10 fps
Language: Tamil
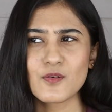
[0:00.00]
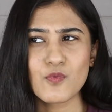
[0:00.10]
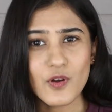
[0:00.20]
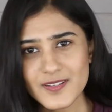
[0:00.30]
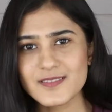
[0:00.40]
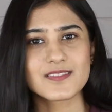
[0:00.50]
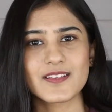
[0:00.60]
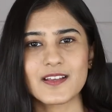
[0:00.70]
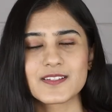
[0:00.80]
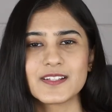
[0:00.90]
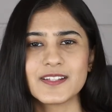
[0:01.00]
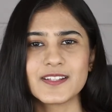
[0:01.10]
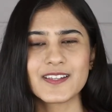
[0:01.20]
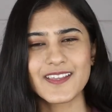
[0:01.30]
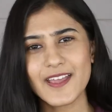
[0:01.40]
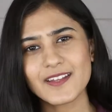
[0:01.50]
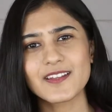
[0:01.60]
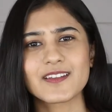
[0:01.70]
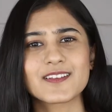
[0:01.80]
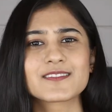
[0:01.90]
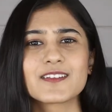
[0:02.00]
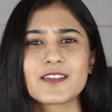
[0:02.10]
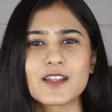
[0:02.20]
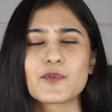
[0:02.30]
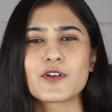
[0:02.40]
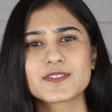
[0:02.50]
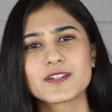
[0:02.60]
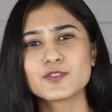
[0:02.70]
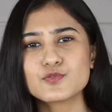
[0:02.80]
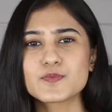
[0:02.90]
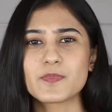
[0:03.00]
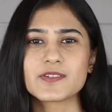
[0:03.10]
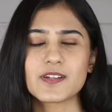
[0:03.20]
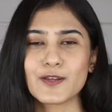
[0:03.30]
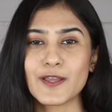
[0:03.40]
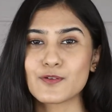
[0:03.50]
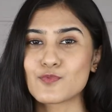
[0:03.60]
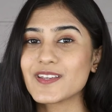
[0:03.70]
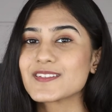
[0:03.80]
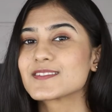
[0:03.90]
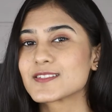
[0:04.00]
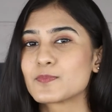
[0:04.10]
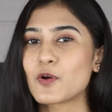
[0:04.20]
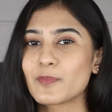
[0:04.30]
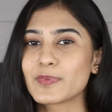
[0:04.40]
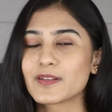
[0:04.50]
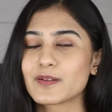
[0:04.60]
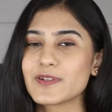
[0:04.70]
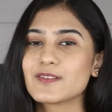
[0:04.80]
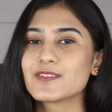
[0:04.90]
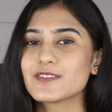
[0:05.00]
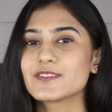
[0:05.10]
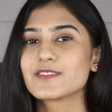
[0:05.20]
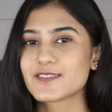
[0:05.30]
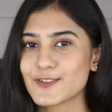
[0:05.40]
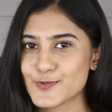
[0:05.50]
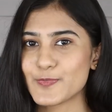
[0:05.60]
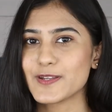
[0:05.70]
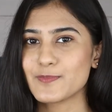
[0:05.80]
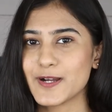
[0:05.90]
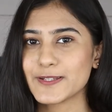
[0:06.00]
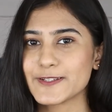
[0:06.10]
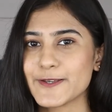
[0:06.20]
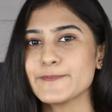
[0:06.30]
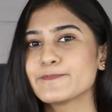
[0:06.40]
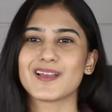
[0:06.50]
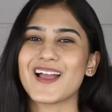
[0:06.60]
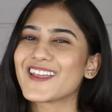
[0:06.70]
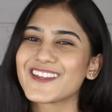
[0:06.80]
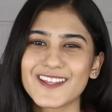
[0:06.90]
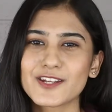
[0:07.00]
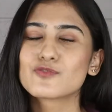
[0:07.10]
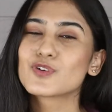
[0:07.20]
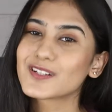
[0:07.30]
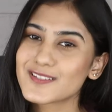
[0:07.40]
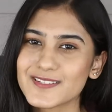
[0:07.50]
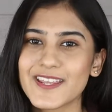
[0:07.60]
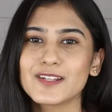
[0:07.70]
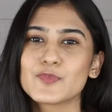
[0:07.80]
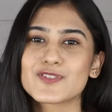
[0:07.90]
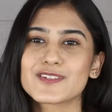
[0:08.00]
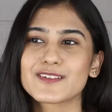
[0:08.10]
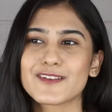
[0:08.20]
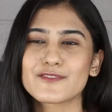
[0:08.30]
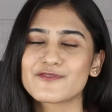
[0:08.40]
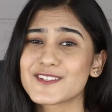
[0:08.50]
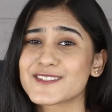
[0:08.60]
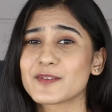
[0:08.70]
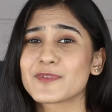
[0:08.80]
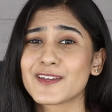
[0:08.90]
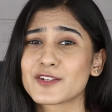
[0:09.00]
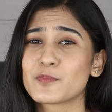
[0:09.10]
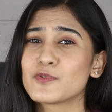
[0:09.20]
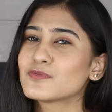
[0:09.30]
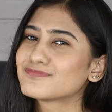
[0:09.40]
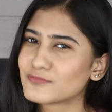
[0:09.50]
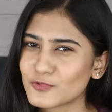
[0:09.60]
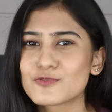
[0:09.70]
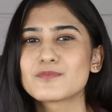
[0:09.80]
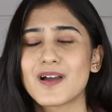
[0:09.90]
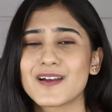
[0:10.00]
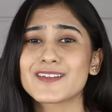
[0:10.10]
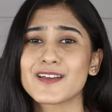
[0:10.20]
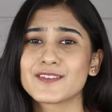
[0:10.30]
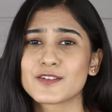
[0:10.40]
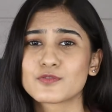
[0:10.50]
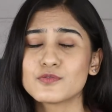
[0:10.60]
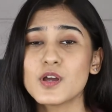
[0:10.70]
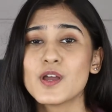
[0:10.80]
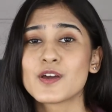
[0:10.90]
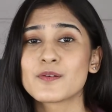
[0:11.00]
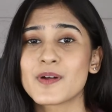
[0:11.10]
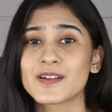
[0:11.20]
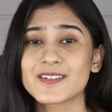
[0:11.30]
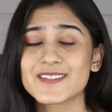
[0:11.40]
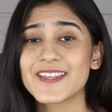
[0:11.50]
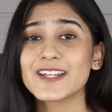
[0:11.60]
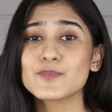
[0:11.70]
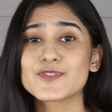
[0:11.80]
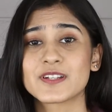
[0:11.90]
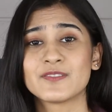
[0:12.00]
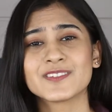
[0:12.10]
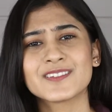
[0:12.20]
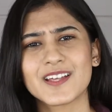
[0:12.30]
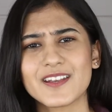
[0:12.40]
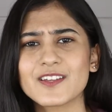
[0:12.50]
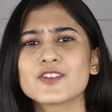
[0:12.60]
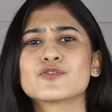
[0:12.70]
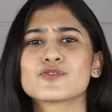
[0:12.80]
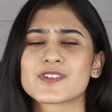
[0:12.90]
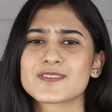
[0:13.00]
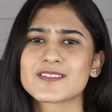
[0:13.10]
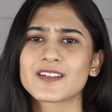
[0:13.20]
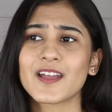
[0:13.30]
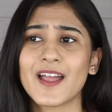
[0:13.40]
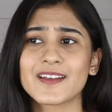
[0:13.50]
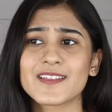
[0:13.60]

வாட் இஸ் திஸ் ஆக்சுவலி இதை ஏன் நிறையா ஸ்கின் கேர் ப்ராடக்ட்ஸில் யூஸ் பண்ணுறாங்க அண்ட் ஒய் இஸ் திஸ் பாப்புலர் அப்படின்னு வந்து ரிசர்ச் பண்ணி பார்த்தேன் ஐ கேர் இட் உங்களுக்கு ஸ்னெயில் மியூசினுங்கிறது ஃபர்ஸ்ட் டைம் கேட்குறப்போ ஒரு மாதிரியாக தான் இருக்கும் பட் ஸ்னெயில் மியூசில் வந்து நிறையா நியூட்ரியன்ஸ் இருக்குது அண்ட்